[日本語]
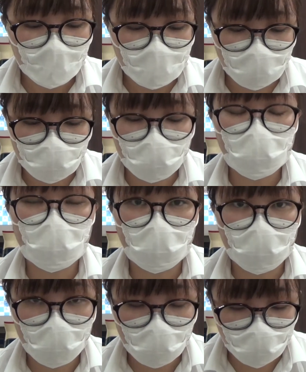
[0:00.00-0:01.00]
女性
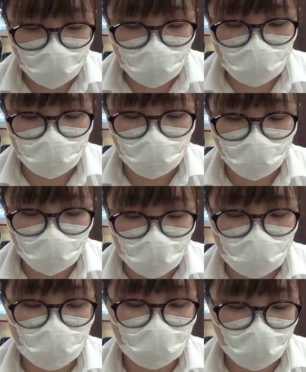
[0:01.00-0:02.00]
的なイメージを持
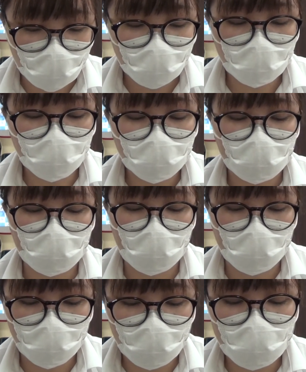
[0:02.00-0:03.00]
たせたい高貴
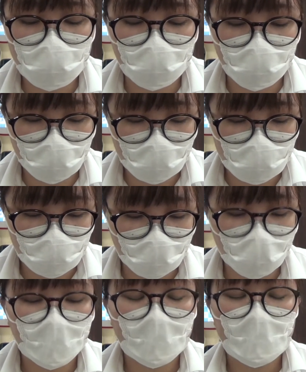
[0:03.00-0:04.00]
なイメージを持たせ
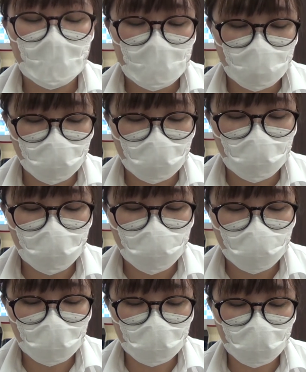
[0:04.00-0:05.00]
たいそんな
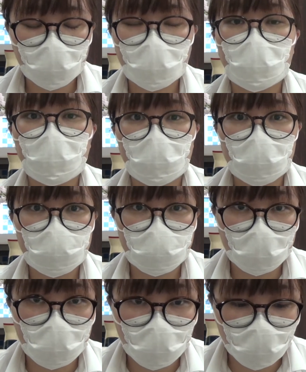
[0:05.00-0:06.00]
方は
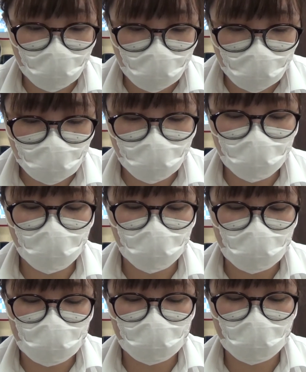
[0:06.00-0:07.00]
紫色のアイテムを
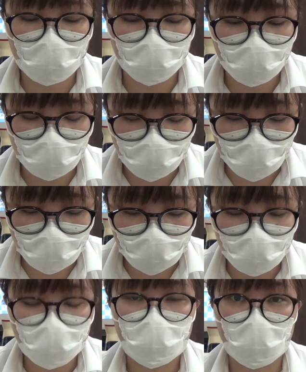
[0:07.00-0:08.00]
身近に置いてみ
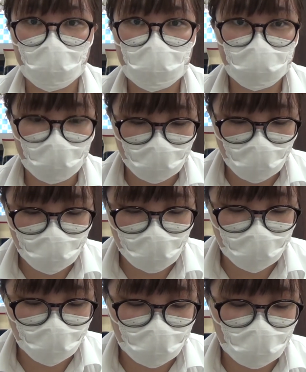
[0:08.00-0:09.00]
たり身につけてみ
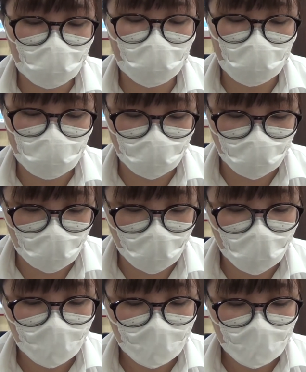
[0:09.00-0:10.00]
てはいかがでしょう
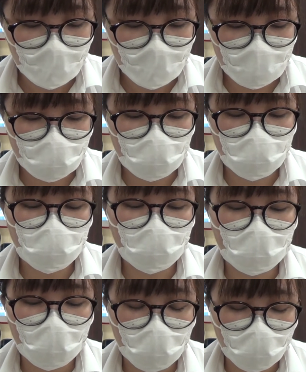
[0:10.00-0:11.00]
か最終
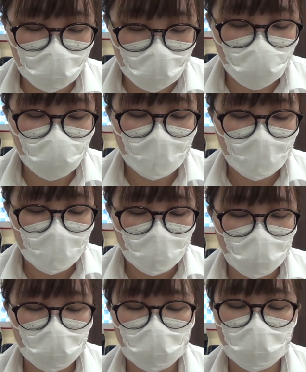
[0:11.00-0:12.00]
回は
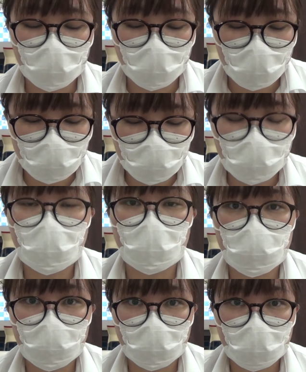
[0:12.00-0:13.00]
ピンク色について
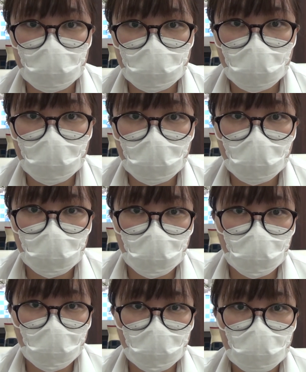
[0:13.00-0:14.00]
ご紹介していきたいと
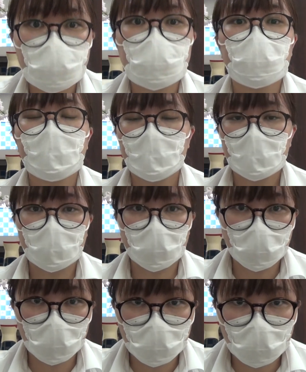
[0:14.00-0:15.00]
思いますこ
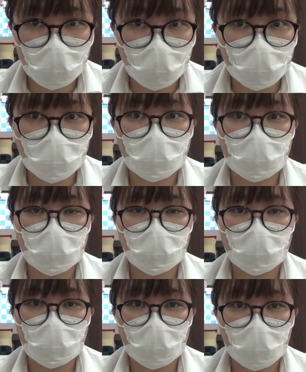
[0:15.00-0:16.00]
の動画が良いと
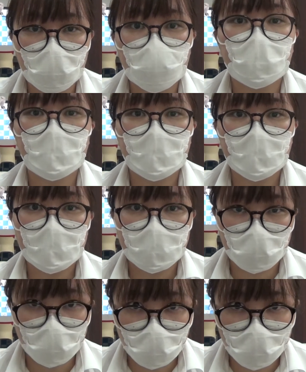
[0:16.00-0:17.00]
思ったら
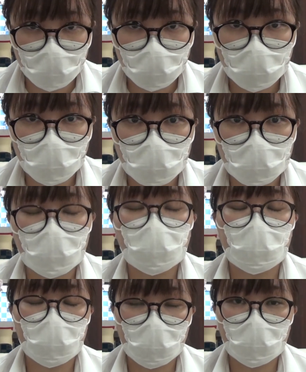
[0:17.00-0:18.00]
チャンネル登録と
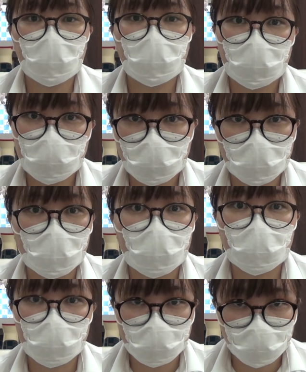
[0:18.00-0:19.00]
いいねをよろしくお
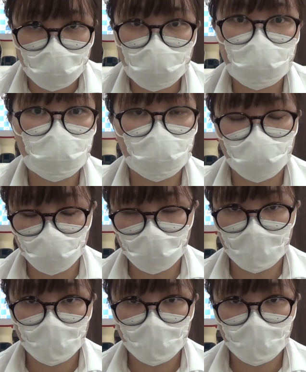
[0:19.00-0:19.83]
願いします